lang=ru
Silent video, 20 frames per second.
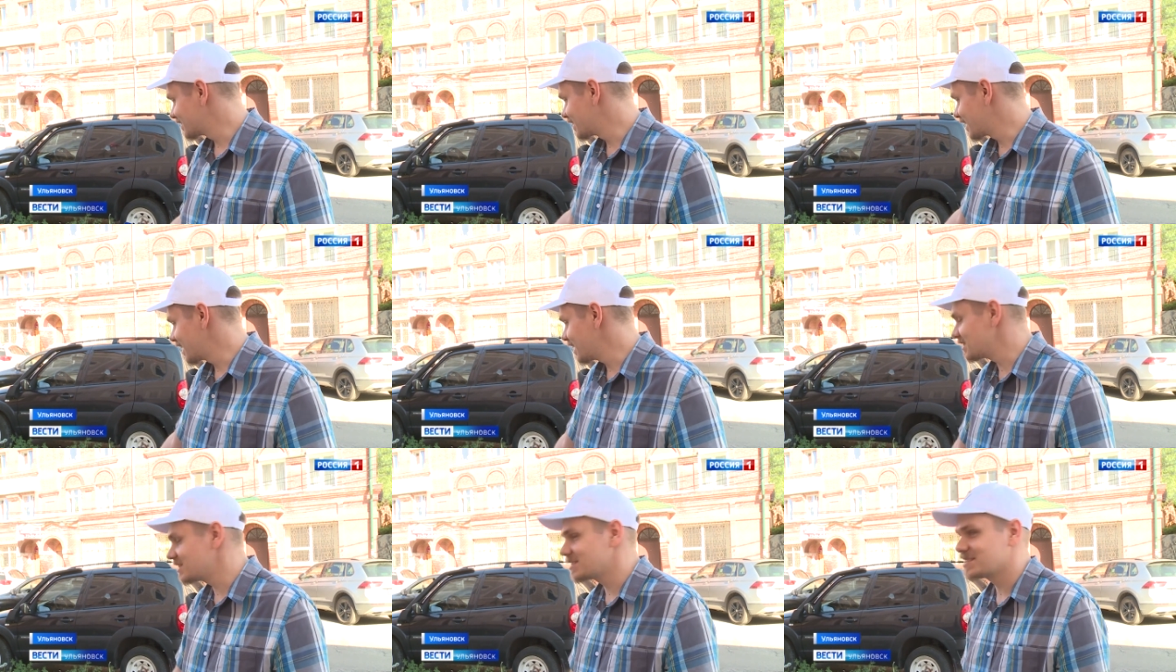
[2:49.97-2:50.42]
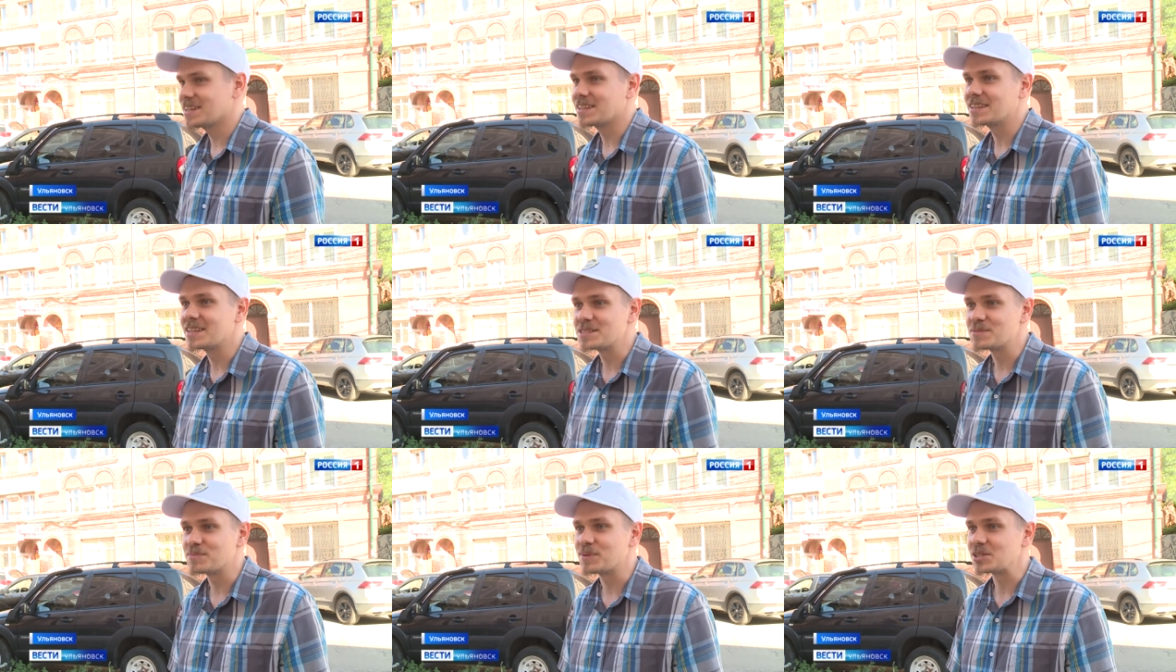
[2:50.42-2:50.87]
грязь
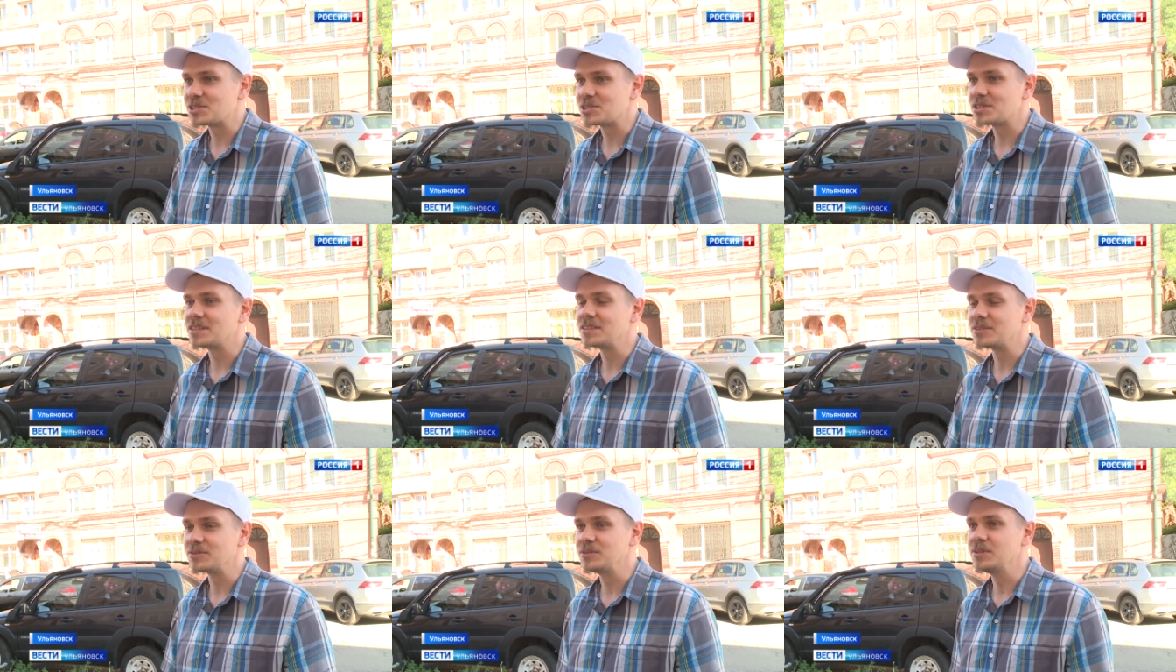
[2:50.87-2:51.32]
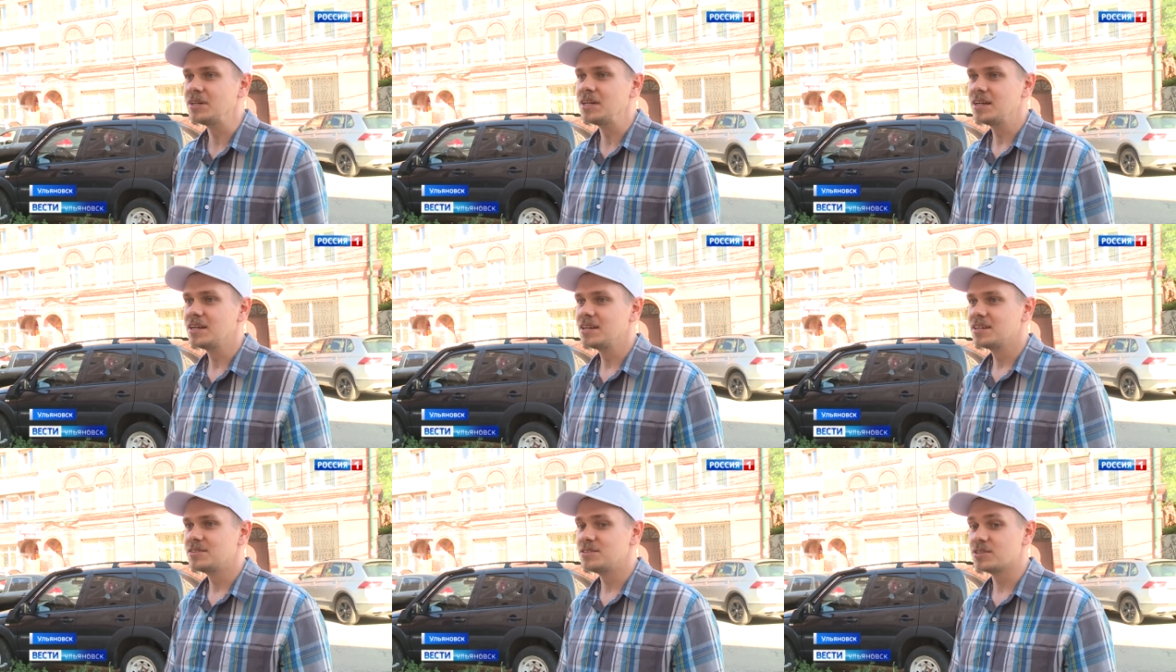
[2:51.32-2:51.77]
одна сплошная. Ну,
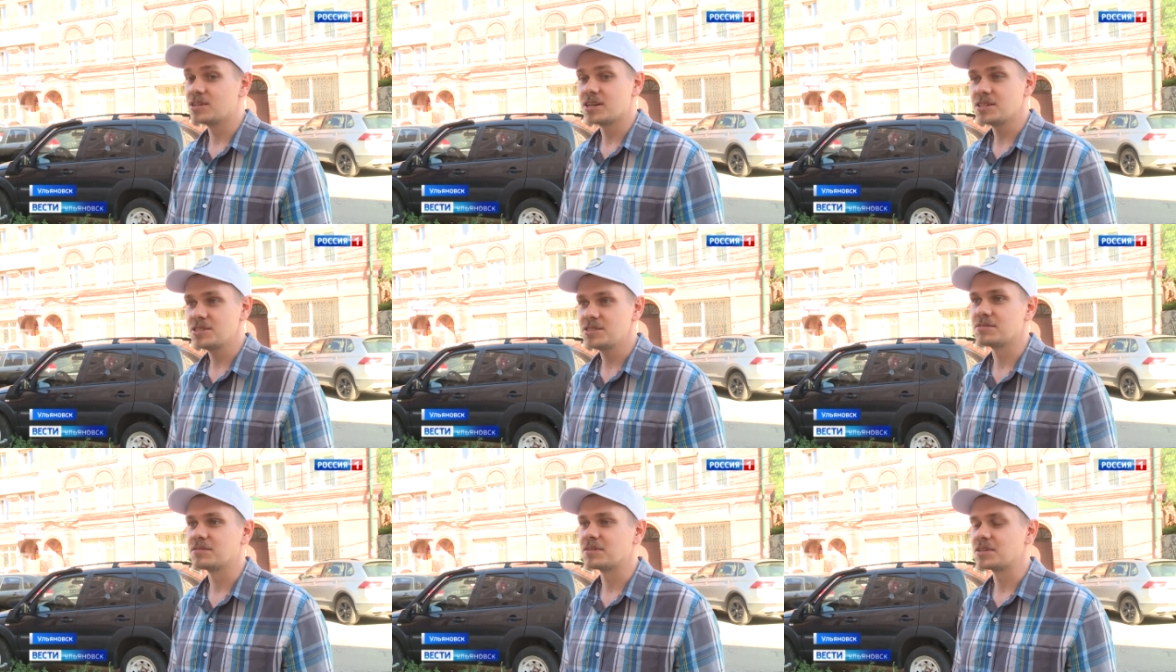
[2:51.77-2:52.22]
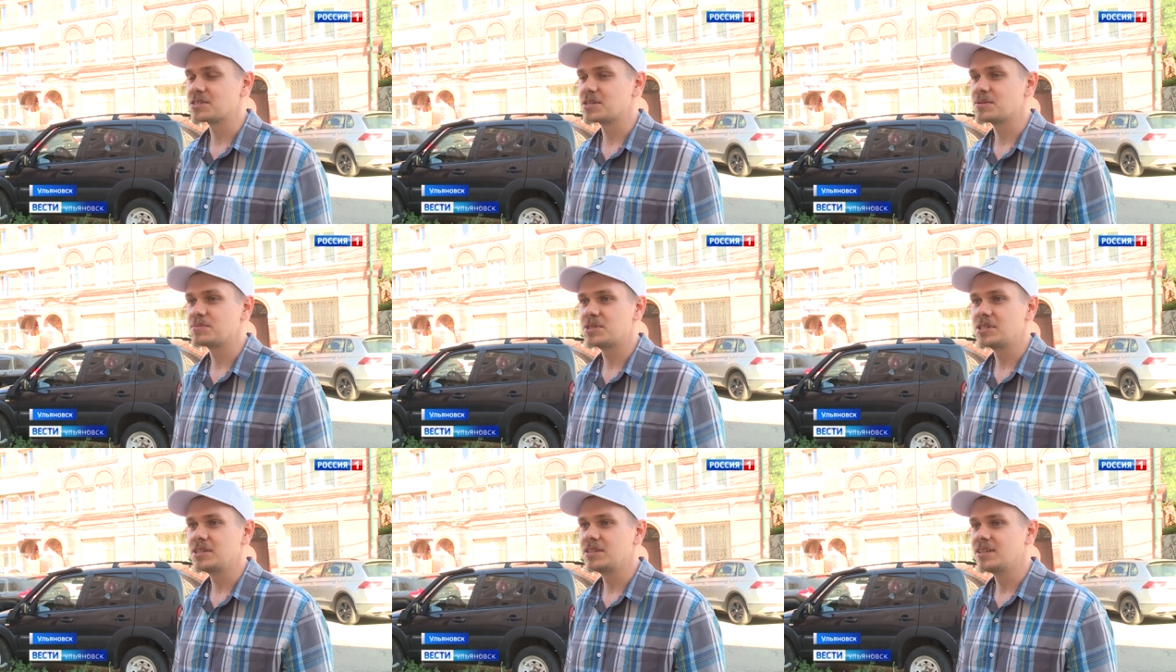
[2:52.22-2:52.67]
некрасиво на
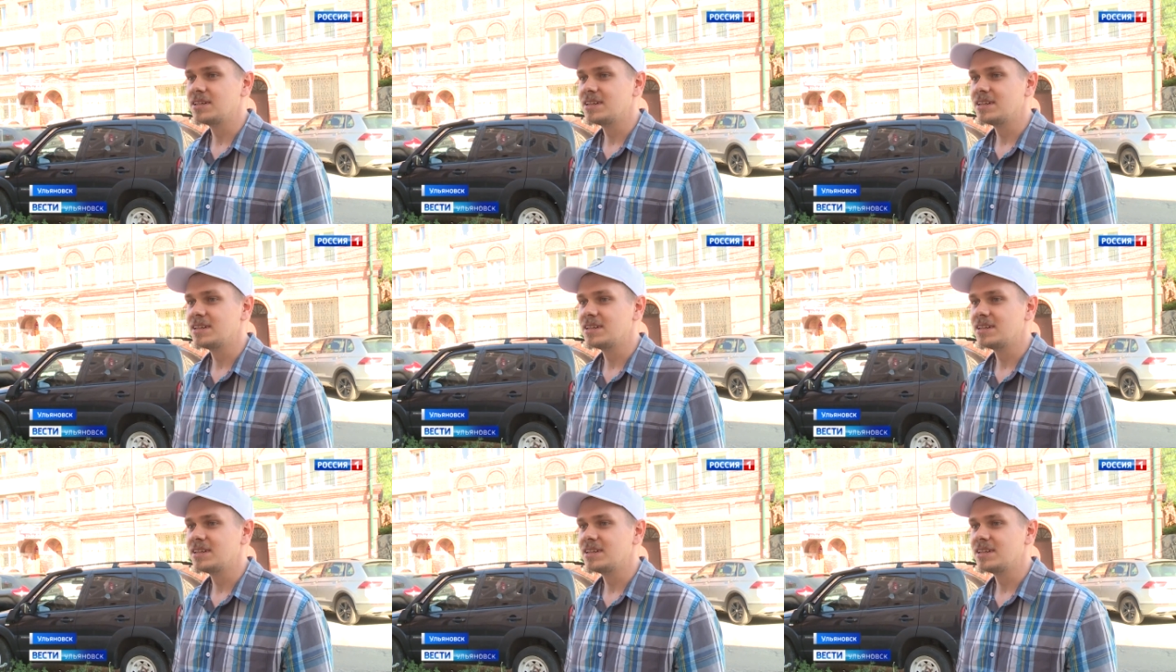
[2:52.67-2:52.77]
самом деле.